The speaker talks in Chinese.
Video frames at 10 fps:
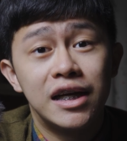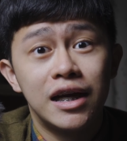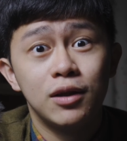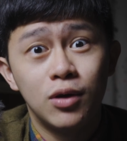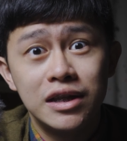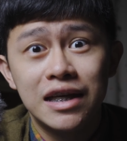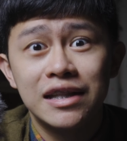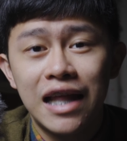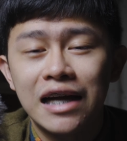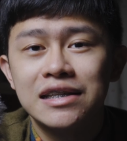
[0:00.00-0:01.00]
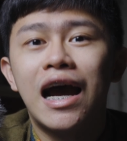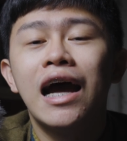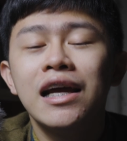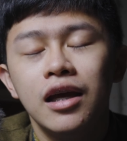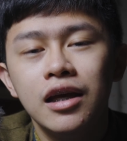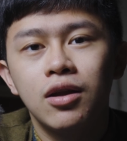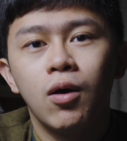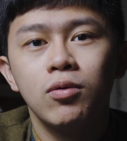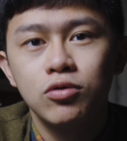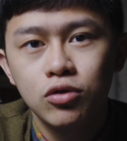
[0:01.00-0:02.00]
也可以推荐大家一
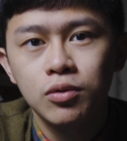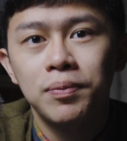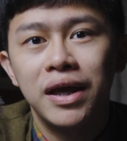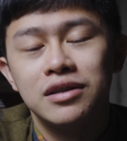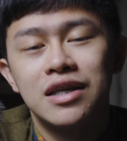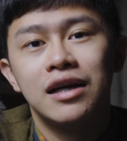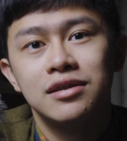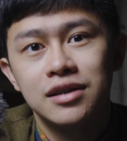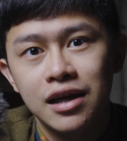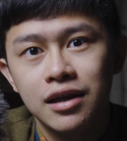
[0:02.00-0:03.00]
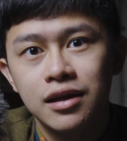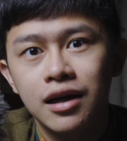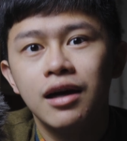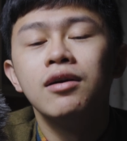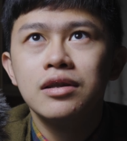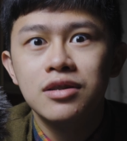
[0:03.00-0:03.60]
同去品尝这一个